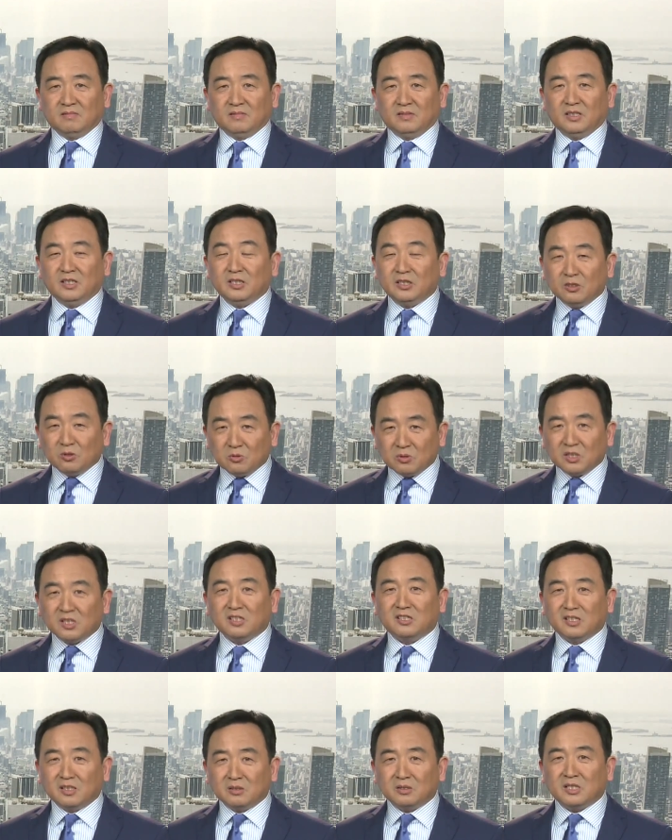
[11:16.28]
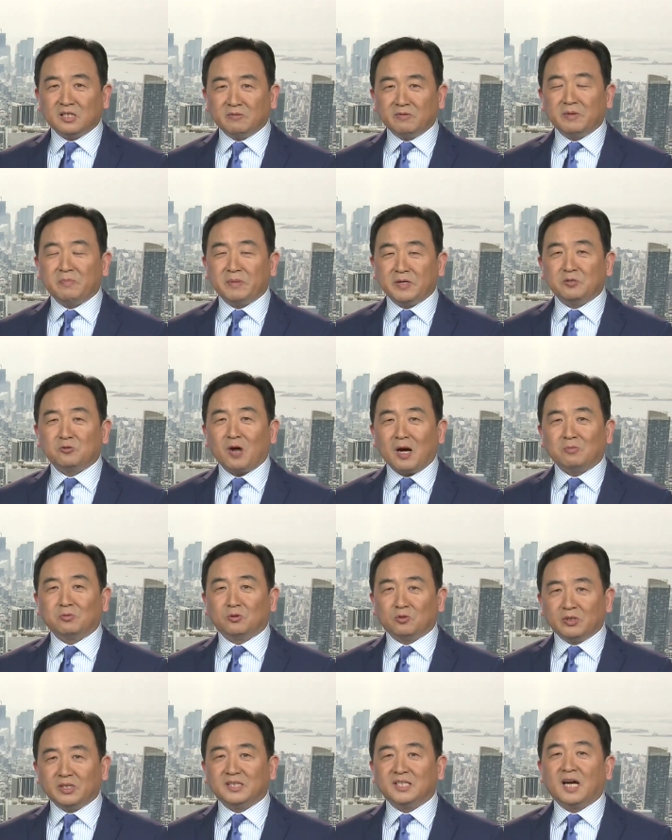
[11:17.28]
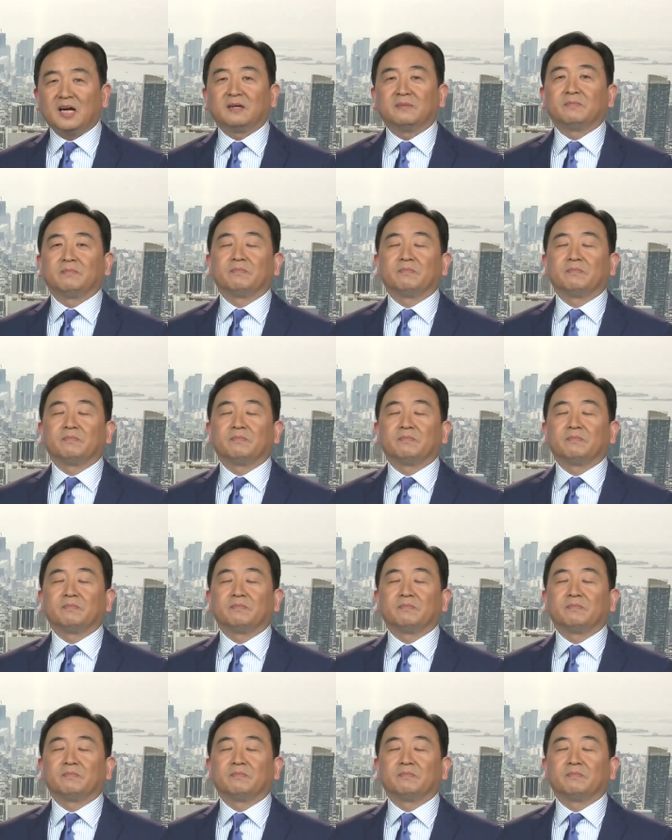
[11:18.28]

你就可能成为被抓捕对象。